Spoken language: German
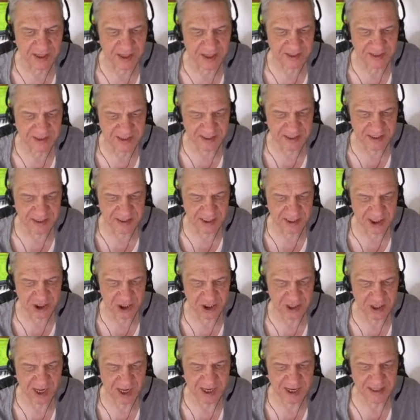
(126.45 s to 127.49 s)
sind
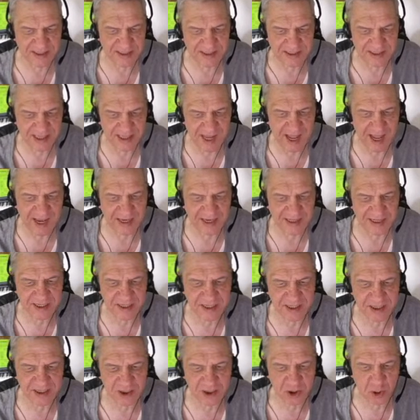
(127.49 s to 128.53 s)
nicht als
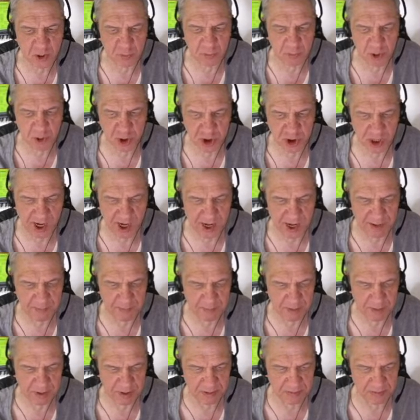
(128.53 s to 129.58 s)
Lernen zu
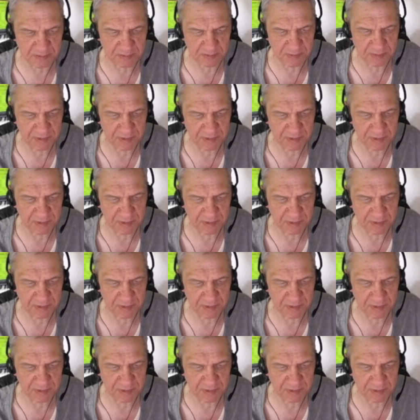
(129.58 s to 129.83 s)
beschreiben.